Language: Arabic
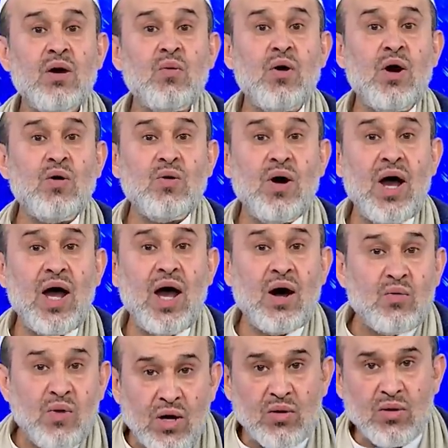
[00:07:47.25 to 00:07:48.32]
وهو
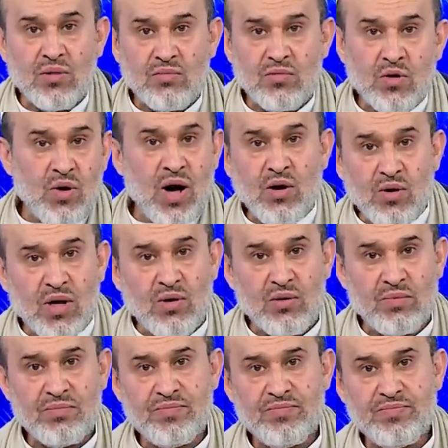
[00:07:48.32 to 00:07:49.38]
أولهم هو
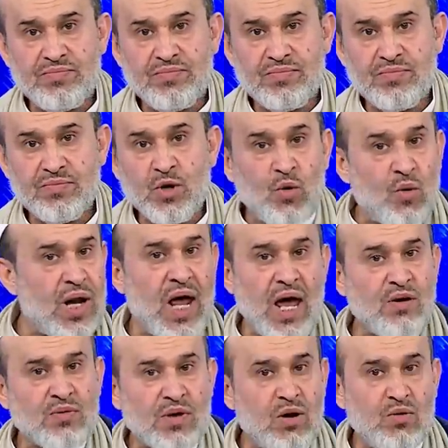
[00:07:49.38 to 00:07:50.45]
أولهم هو لا
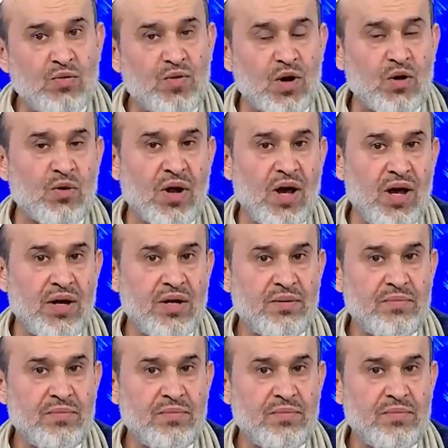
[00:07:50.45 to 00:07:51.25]
يفقه في القرآن